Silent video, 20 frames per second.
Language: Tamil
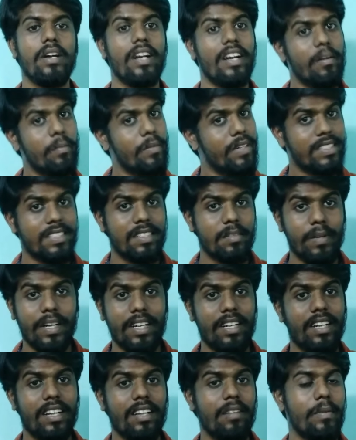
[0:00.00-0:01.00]
என்ன பிஸ்னஸ்
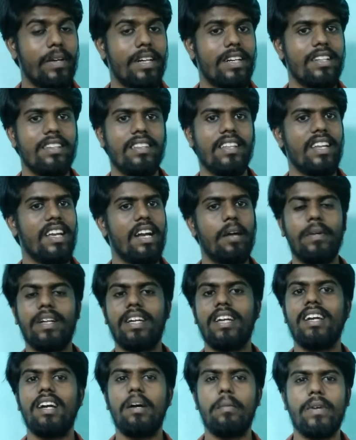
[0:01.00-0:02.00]
பண்ணுறீங்க பண்ணுறதுன்னு தெரியாமல்
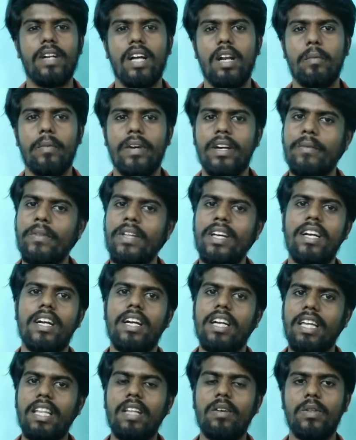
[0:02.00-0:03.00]
இருக்கீங்க அப்படின்னாலுமே
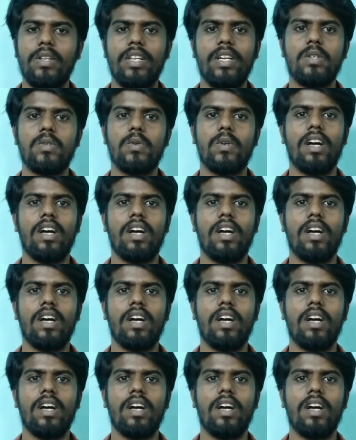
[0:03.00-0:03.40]
இதுக்கு வந்து நீங்கள்